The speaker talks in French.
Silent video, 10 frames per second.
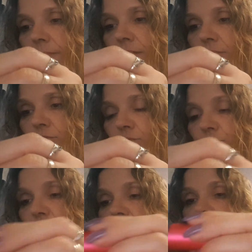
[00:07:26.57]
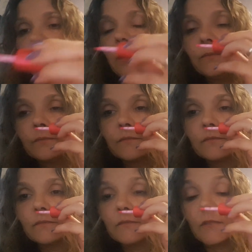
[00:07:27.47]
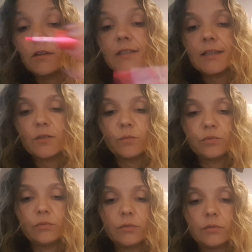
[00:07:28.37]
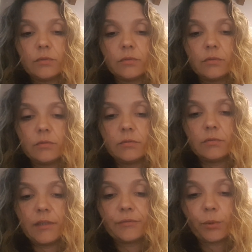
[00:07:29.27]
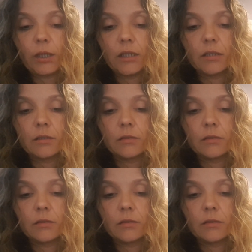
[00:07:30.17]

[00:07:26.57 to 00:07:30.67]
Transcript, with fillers: Mais euh, je vous montrerai après. Alors, ça sent bon le, les fruits.